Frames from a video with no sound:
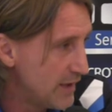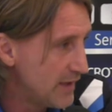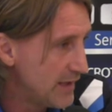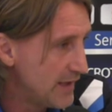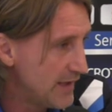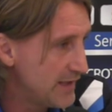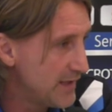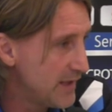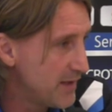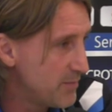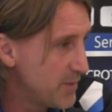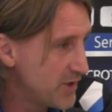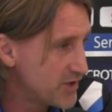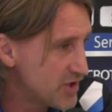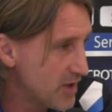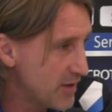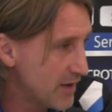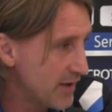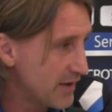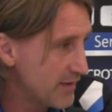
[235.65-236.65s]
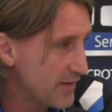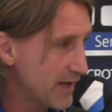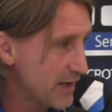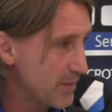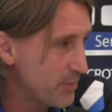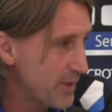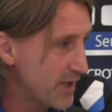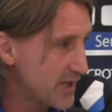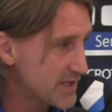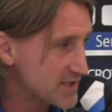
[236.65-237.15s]
le debba già
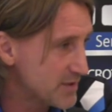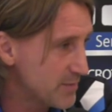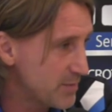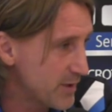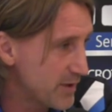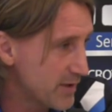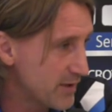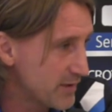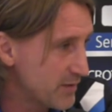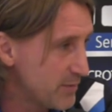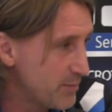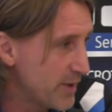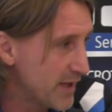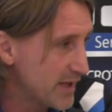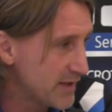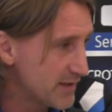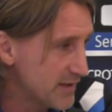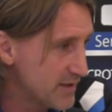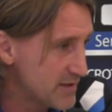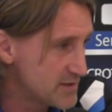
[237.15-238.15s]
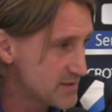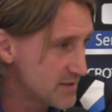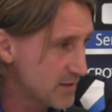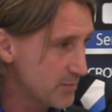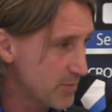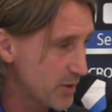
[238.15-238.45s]
dare perse per, in partenza.